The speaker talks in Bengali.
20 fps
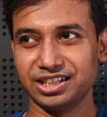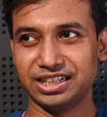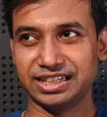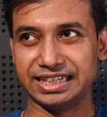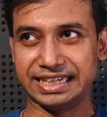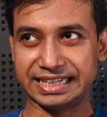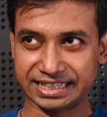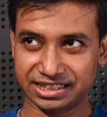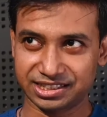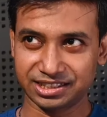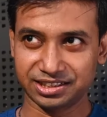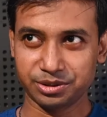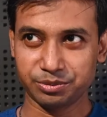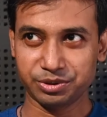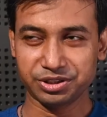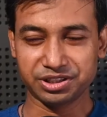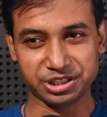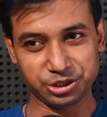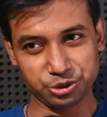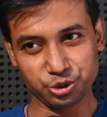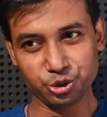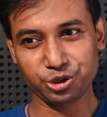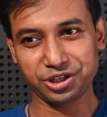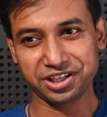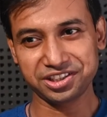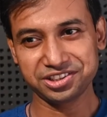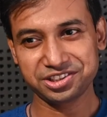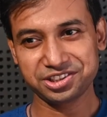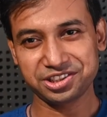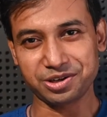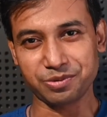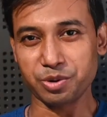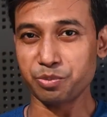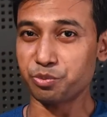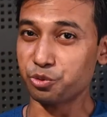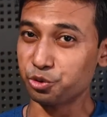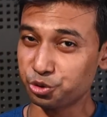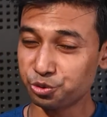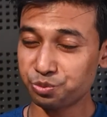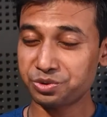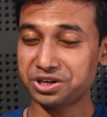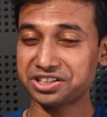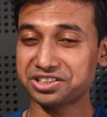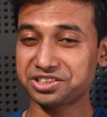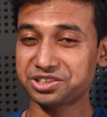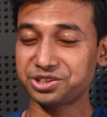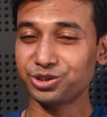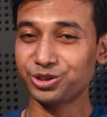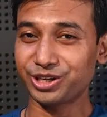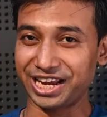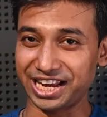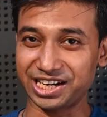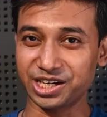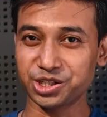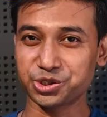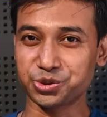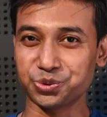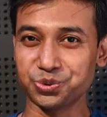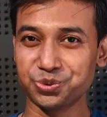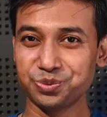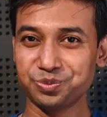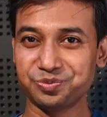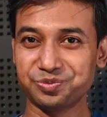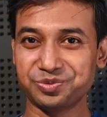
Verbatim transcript: ক্লিকের সাথে আমার দ্বিতীয় কাজ আমার প্রথম কাজ ছিল খেলা শুরু